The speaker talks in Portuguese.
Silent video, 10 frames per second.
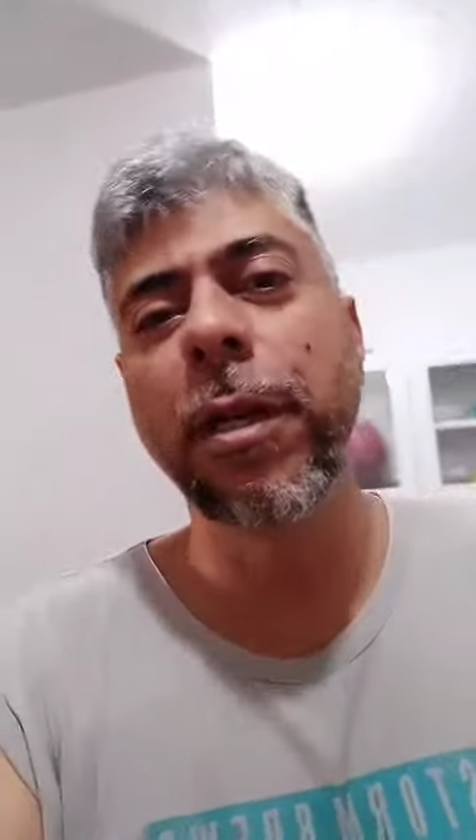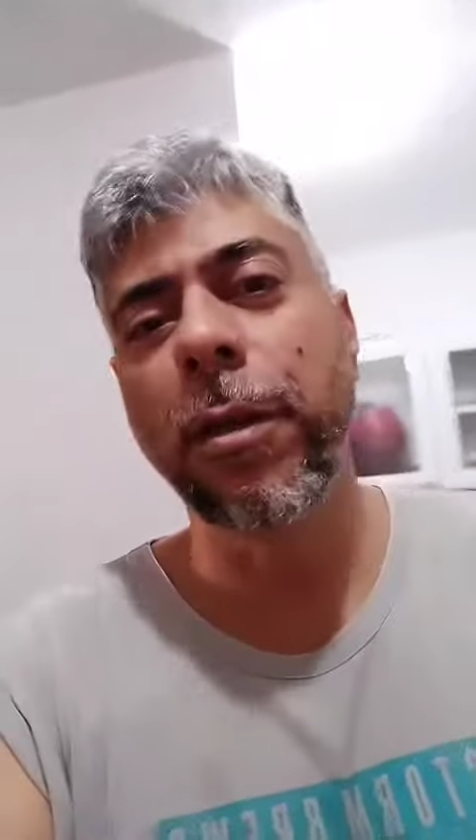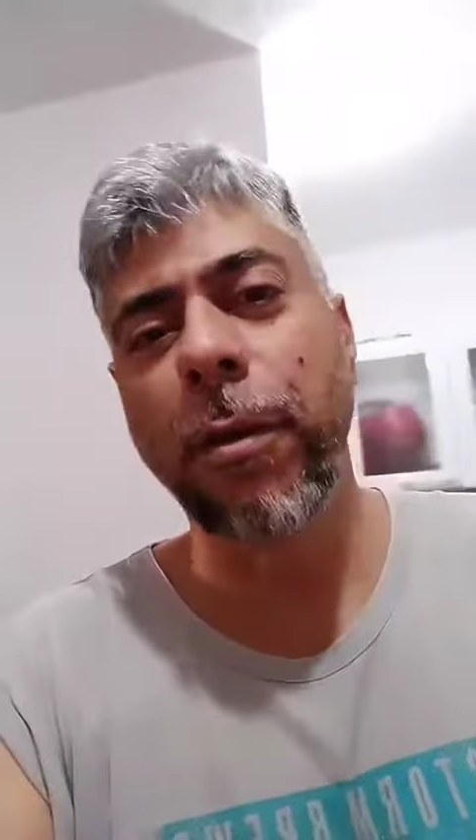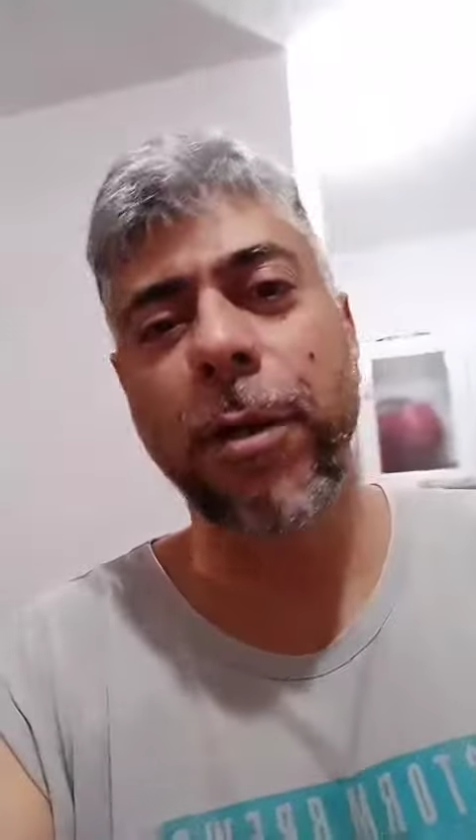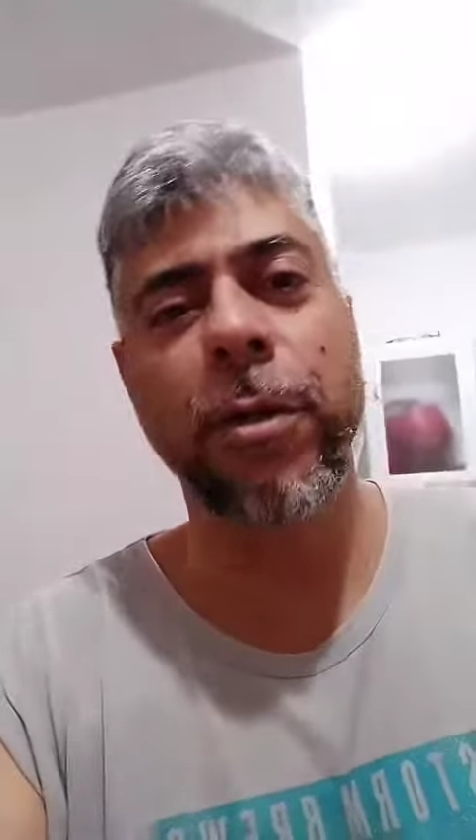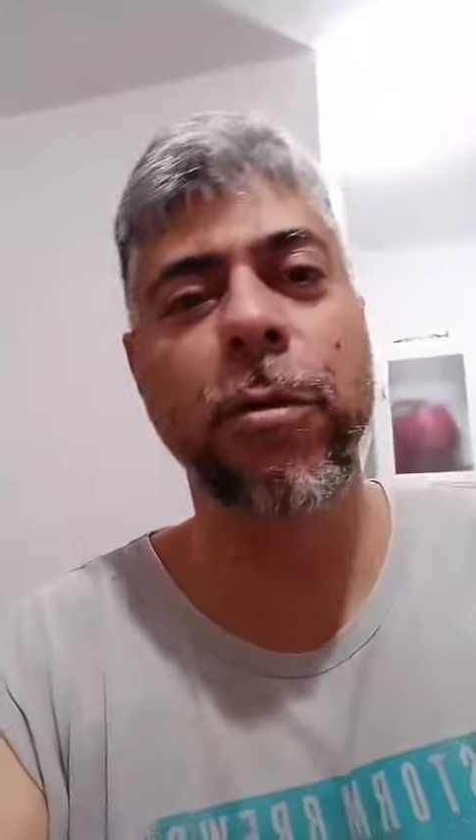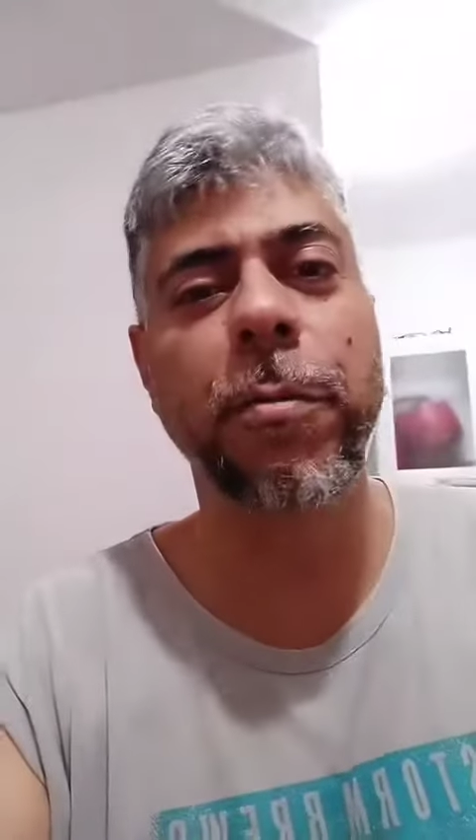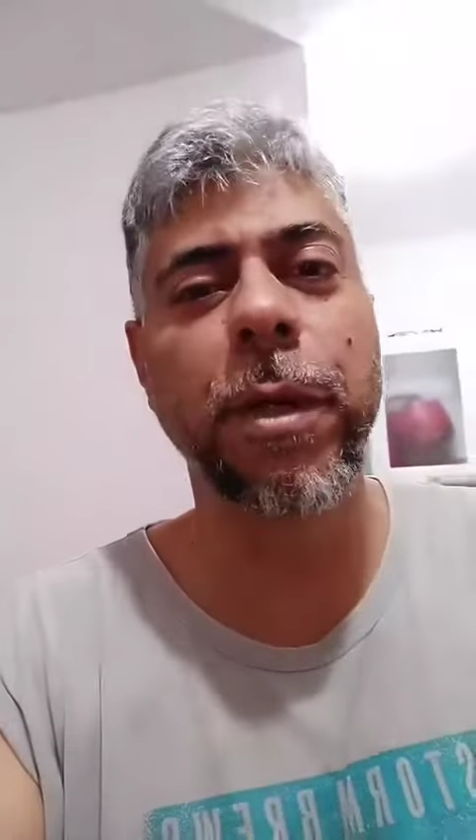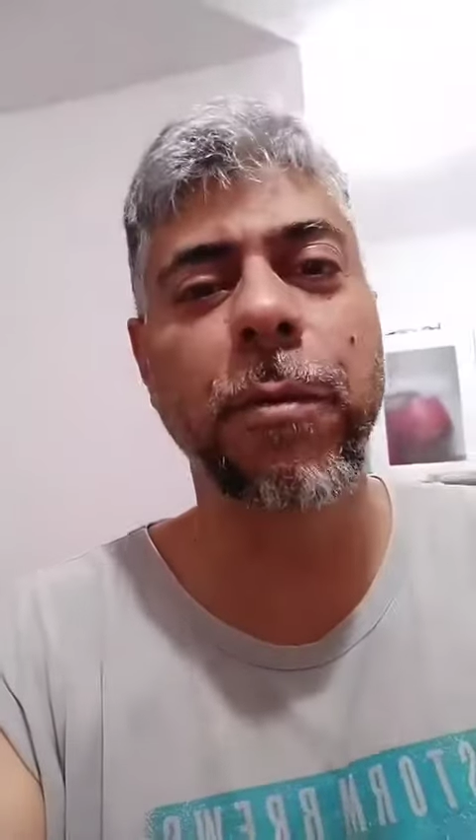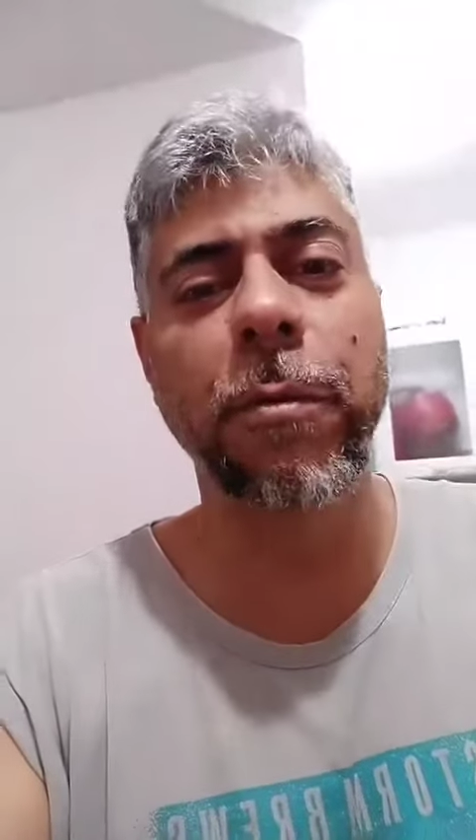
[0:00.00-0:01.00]
eu acho que
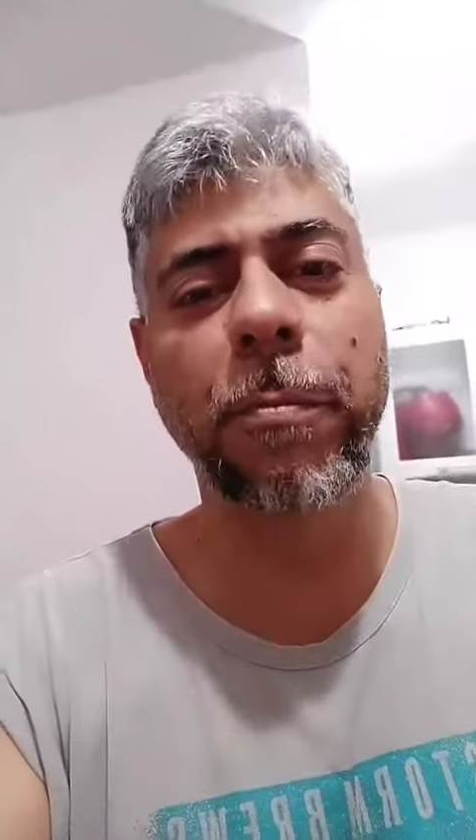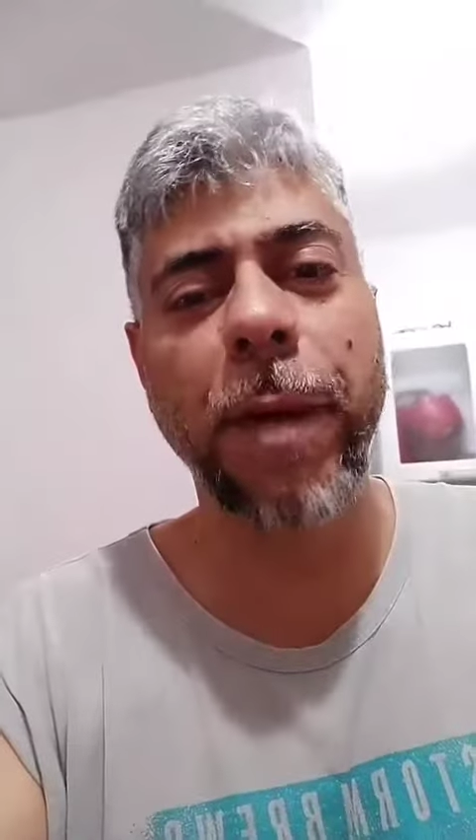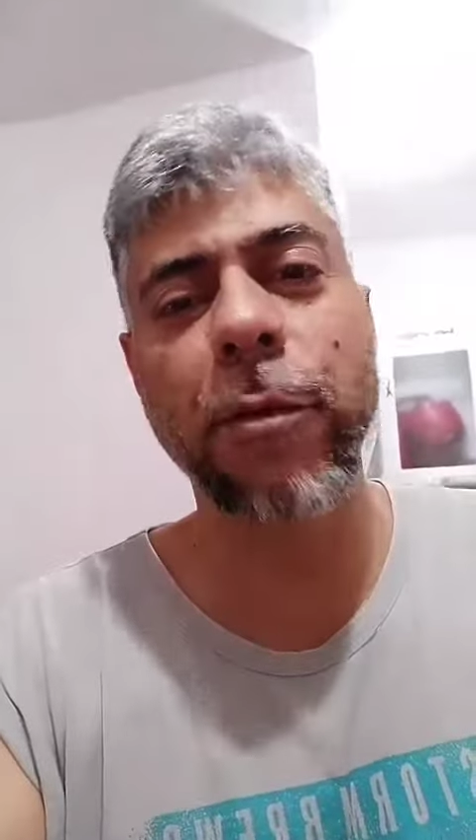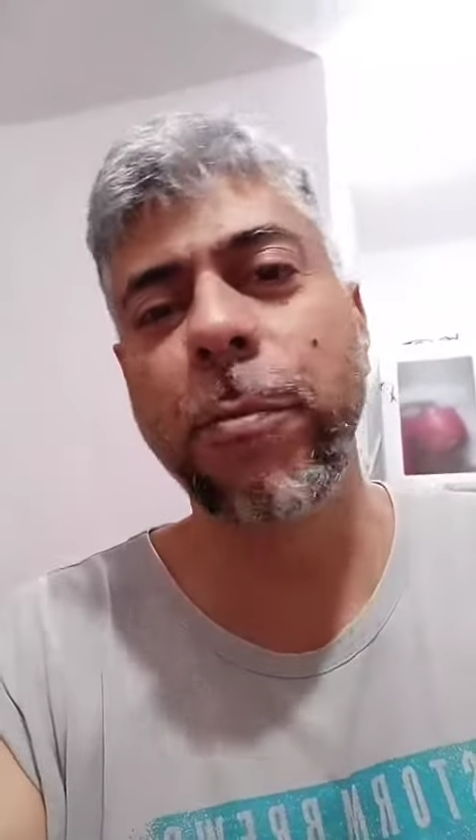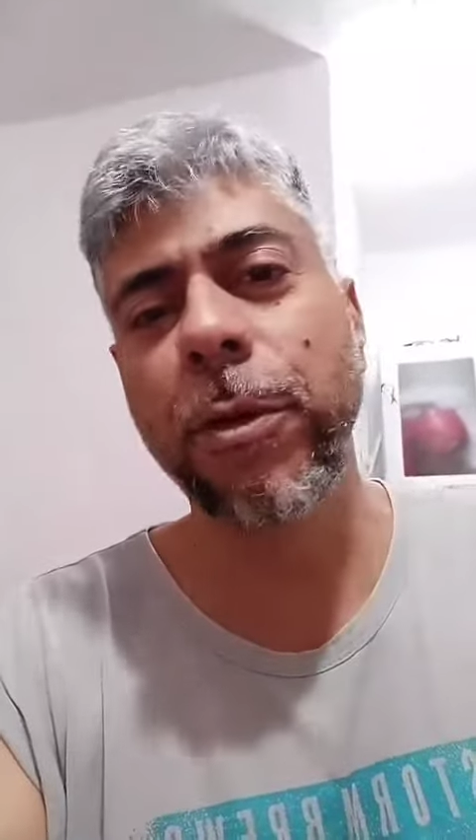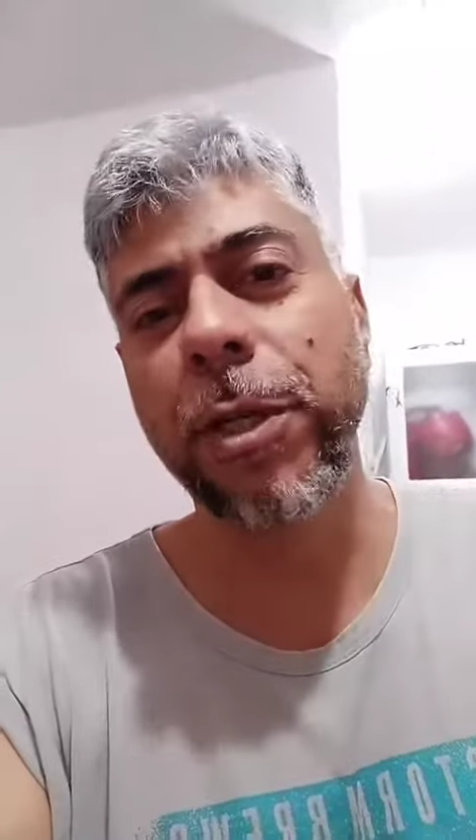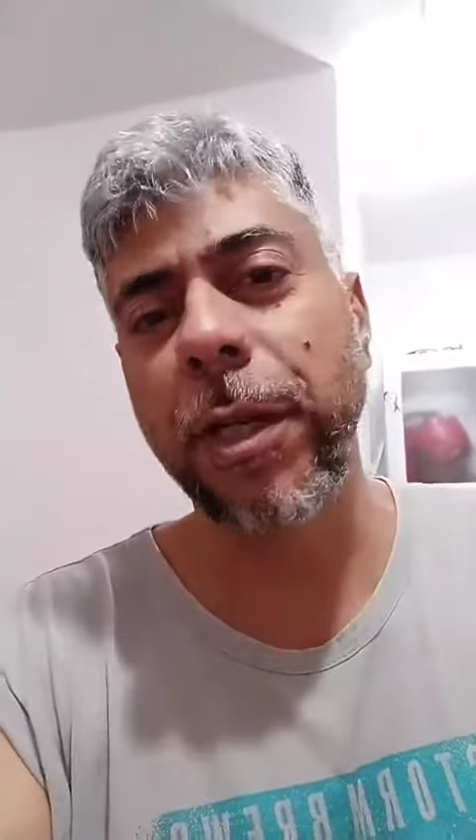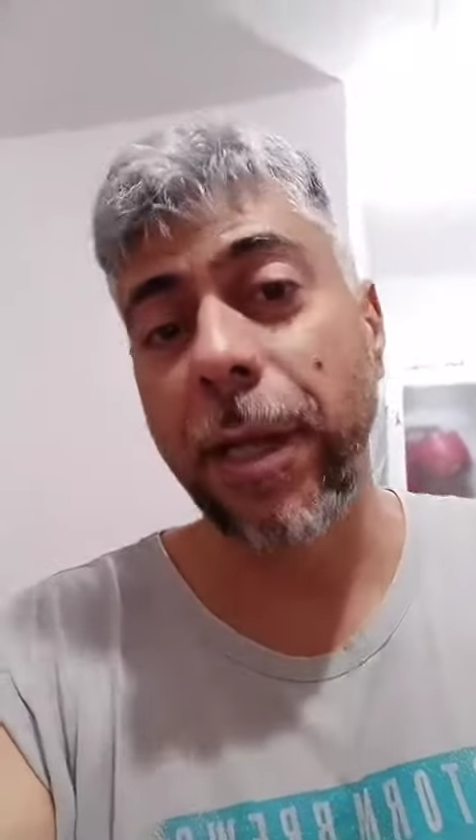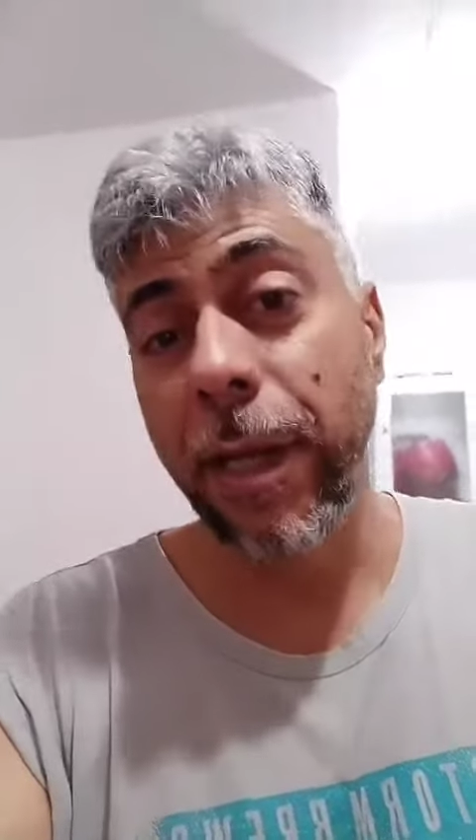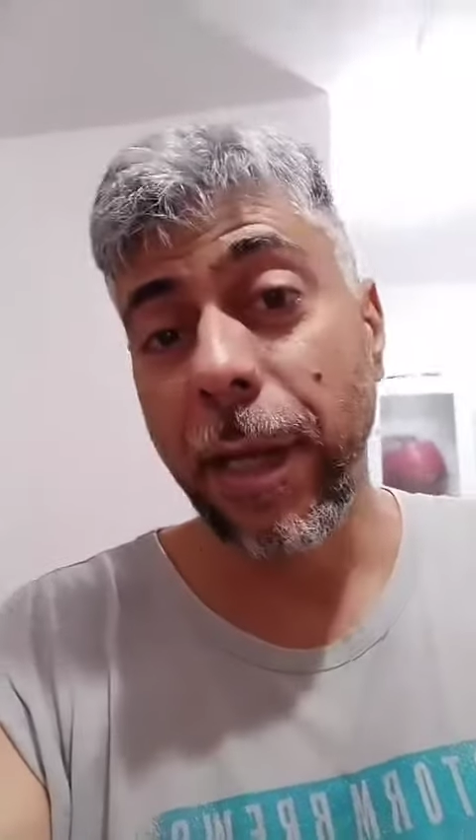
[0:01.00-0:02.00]
domingo pede um pudim.